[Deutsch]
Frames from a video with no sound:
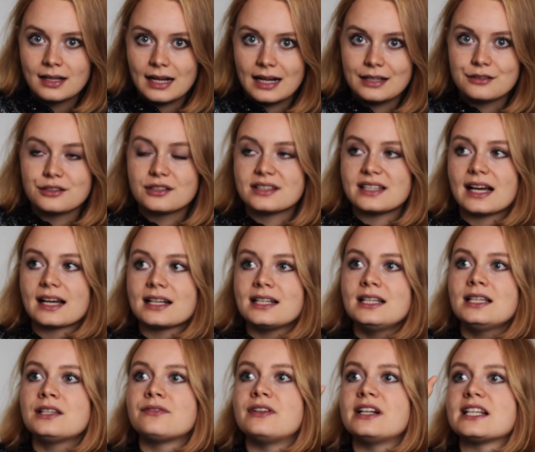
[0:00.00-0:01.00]
Also ich sage
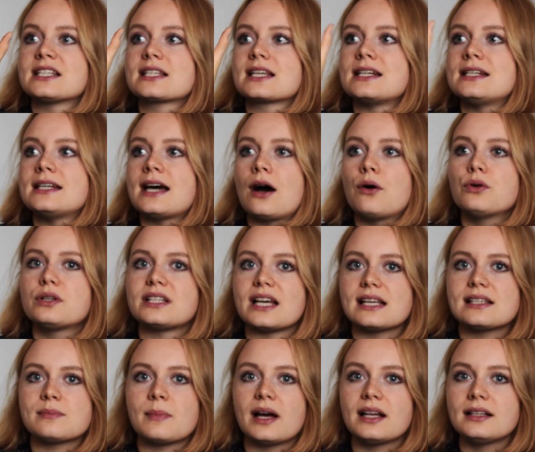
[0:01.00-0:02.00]
nie, ich will jetzt genau
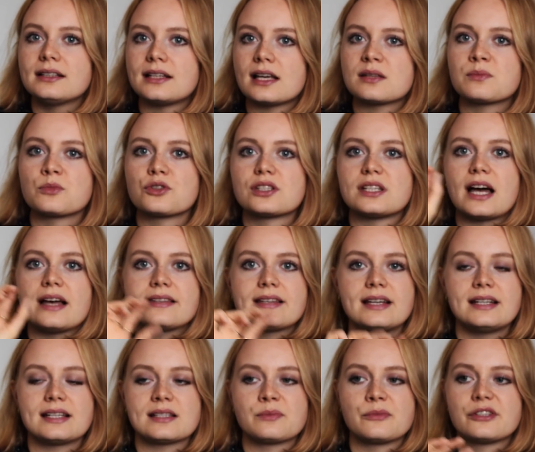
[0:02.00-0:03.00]
das machen, das muss da
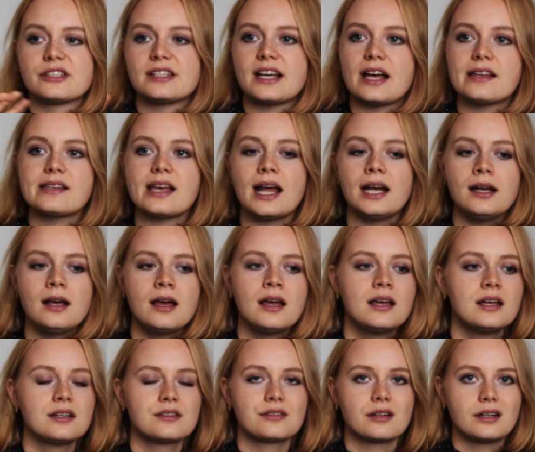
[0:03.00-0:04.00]
sein, das muss da sein,
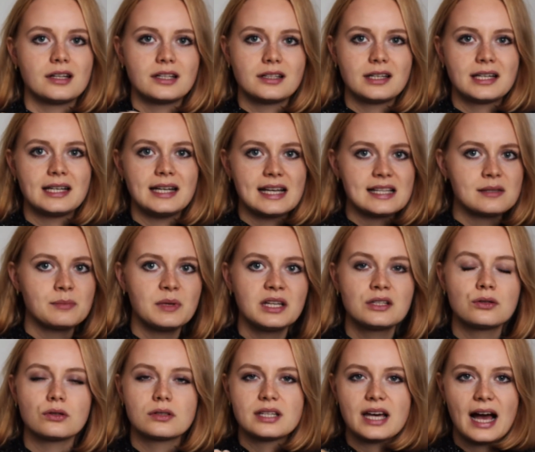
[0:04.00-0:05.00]
sondern ich lasse
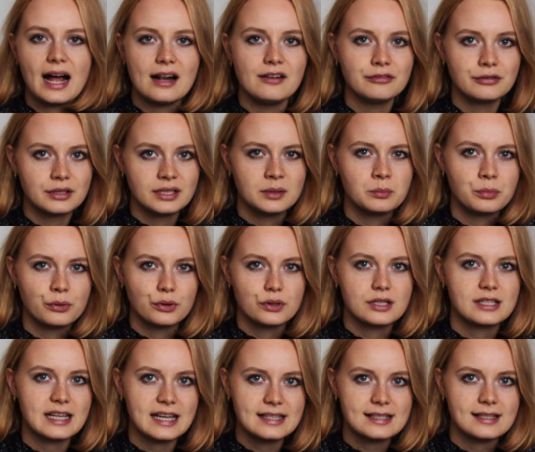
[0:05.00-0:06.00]
mich total von dem
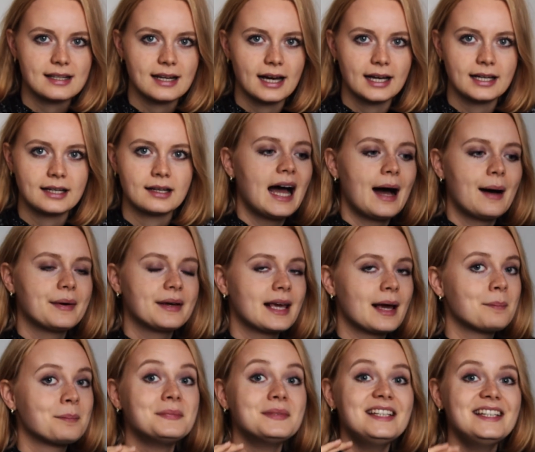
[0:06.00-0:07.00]
Prozess leiten. Aber ich
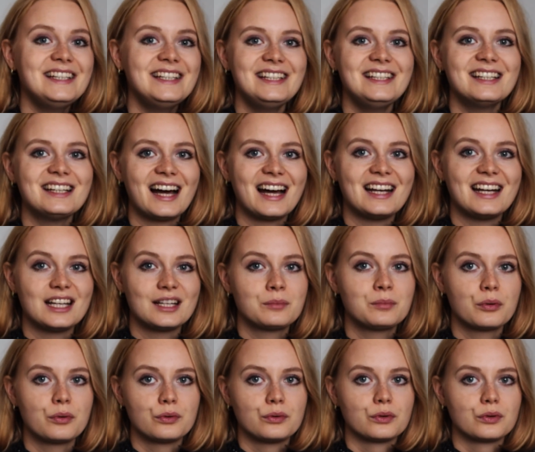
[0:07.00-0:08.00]
habe nie ein
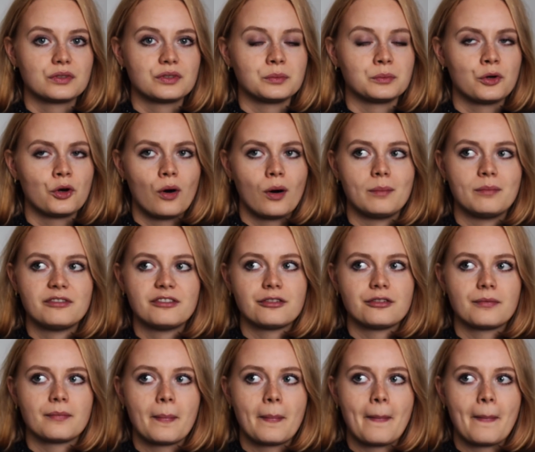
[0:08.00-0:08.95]
Endprodukt im Kopf.